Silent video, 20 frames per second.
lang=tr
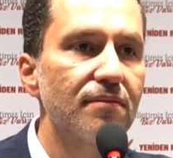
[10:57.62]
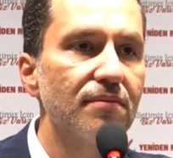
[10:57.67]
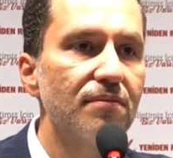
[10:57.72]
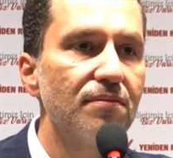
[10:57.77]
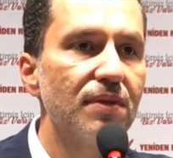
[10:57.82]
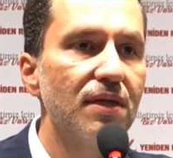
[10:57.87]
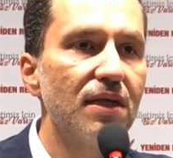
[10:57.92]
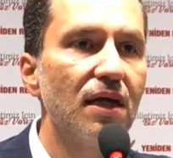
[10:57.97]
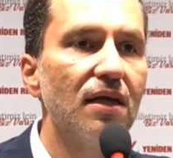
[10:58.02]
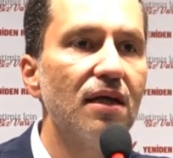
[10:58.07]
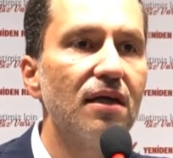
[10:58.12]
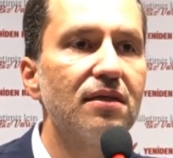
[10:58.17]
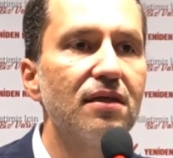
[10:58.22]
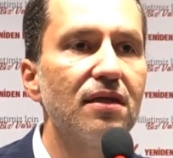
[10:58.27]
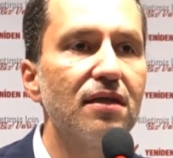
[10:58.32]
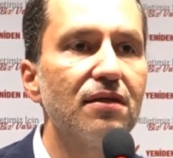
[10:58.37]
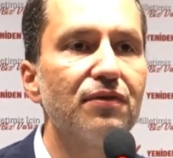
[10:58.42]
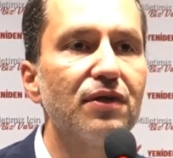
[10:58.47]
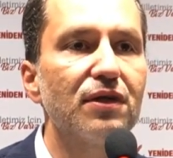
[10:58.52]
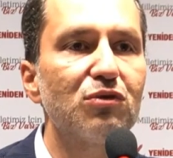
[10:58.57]
Bir
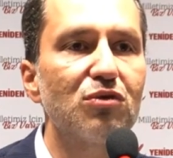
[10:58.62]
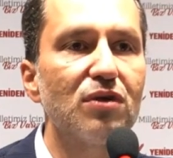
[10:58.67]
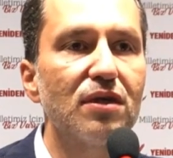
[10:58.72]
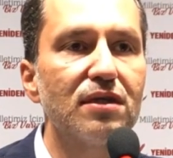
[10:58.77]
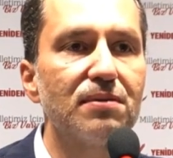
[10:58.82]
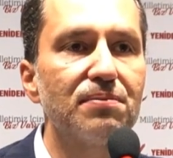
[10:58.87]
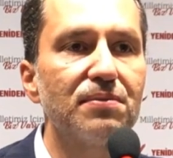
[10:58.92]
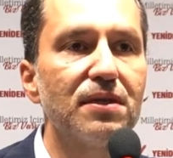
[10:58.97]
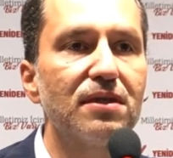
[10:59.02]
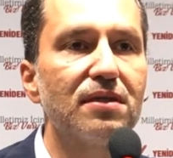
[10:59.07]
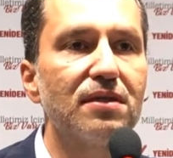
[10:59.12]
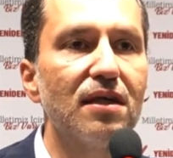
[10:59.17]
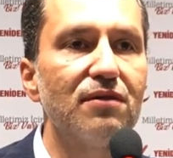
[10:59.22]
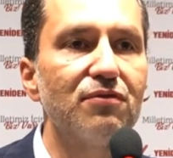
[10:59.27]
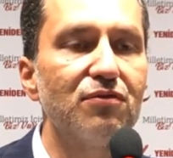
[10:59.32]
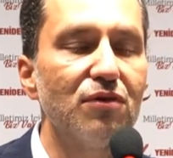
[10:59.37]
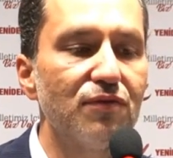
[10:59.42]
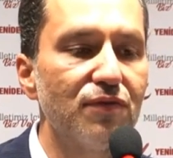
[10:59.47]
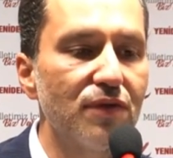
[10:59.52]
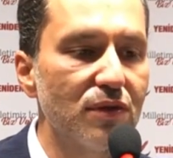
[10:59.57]
elektrik faturası, bir
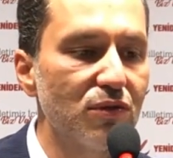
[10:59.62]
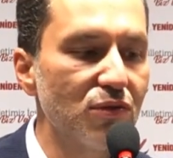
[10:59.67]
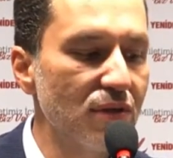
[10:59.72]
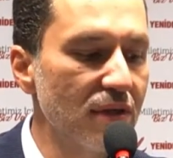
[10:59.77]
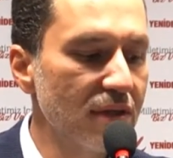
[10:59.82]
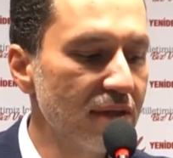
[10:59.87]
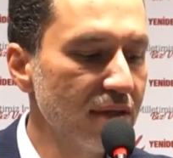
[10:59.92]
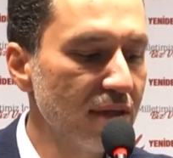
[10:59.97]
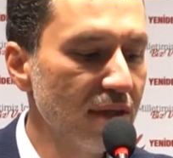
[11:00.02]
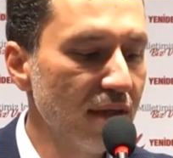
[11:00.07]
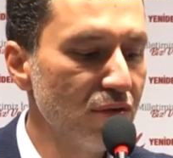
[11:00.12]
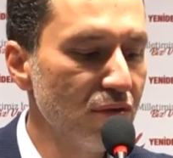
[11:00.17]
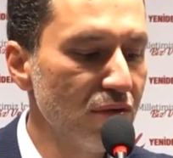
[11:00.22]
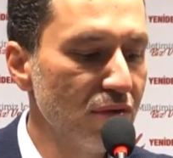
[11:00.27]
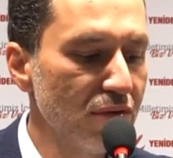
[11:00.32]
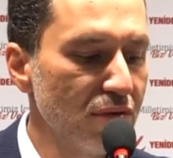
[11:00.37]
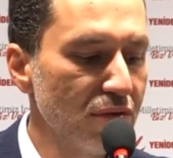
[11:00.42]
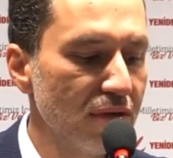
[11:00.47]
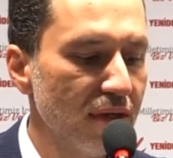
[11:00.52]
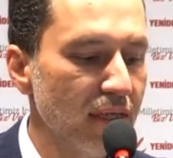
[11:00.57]
telefon faturası geliyor.
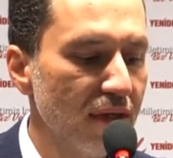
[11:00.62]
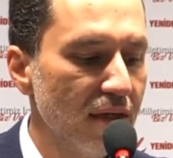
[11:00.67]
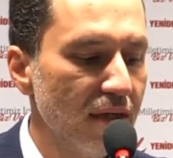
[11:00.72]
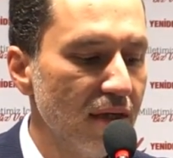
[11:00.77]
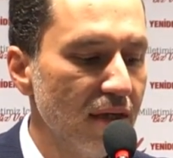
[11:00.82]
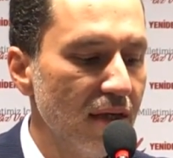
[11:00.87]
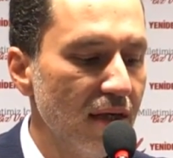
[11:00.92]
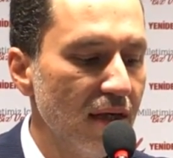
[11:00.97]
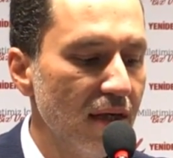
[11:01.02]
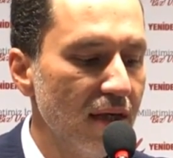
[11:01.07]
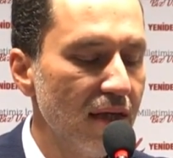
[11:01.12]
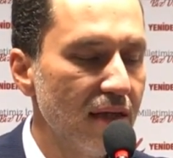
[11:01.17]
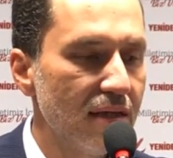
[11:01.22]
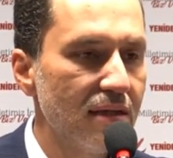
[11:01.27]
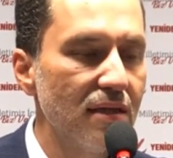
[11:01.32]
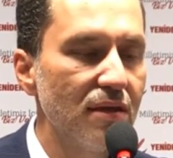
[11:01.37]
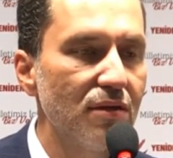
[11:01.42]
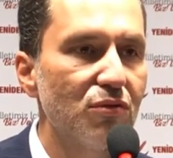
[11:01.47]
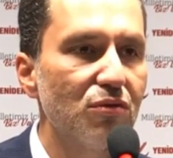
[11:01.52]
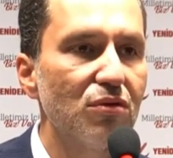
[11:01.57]

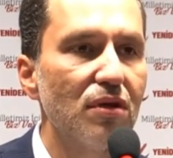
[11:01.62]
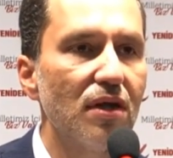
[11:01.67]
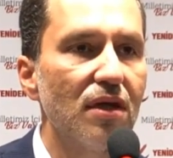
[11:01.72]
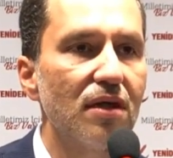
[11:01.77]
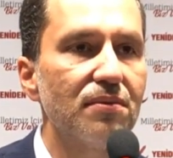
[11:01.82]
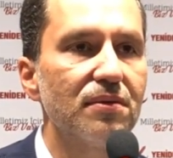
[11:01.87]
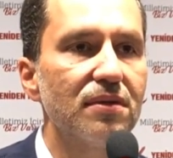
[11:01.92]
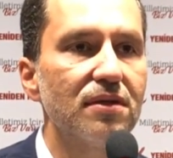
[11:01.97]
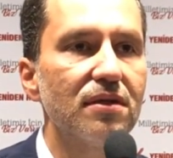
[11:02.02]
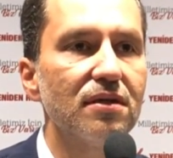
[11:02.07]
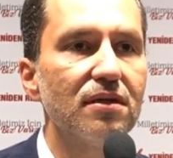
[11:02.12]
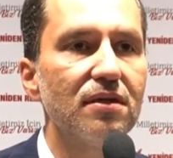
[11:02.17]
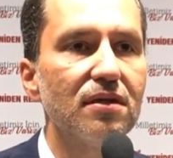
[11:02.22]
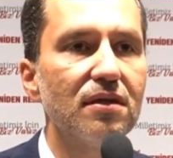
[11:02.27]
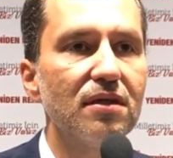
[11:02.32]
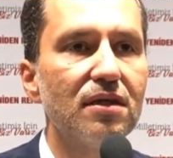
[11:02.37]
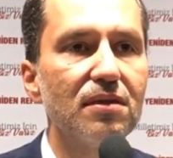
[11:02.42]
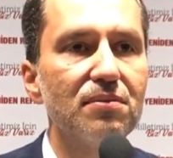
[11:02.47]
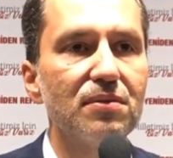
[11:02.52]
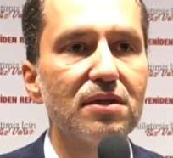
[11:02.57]
Elektrik kullanımının
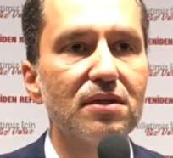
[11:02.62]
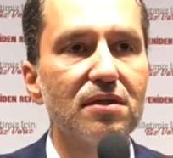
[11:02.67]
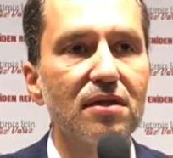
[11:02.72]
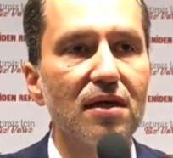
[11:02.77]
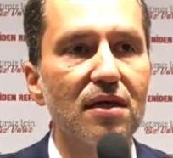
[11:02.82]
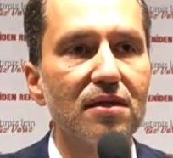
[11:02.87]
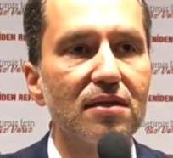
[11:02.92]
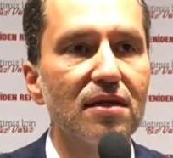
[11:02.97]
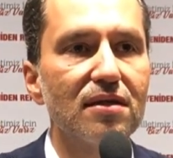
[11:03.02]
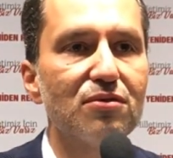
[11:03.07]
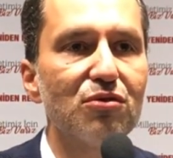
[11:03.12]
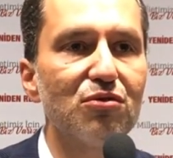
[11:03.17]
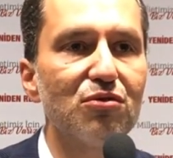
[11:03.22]
iki misli neredeyse